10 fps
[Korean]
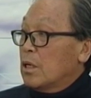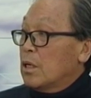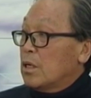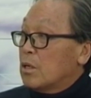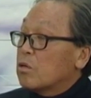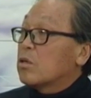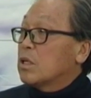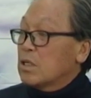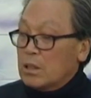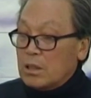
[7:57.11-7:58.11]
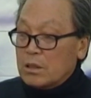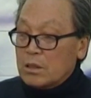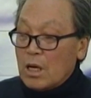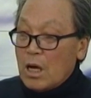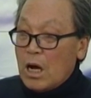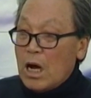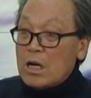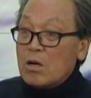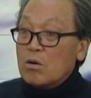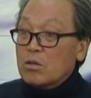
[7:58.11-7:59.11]
아, 이렇게 돼야 돼. 그래서
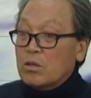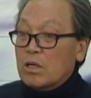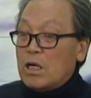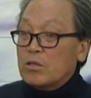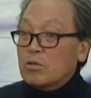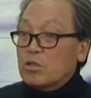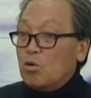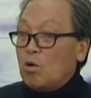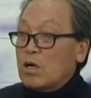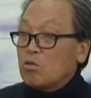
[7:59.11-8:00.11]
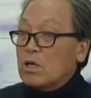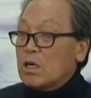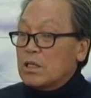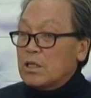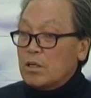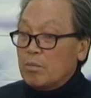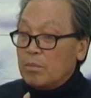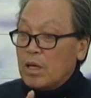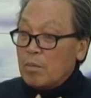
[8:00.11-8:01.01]
하늘로서는 한족들이 황누락 갈 때는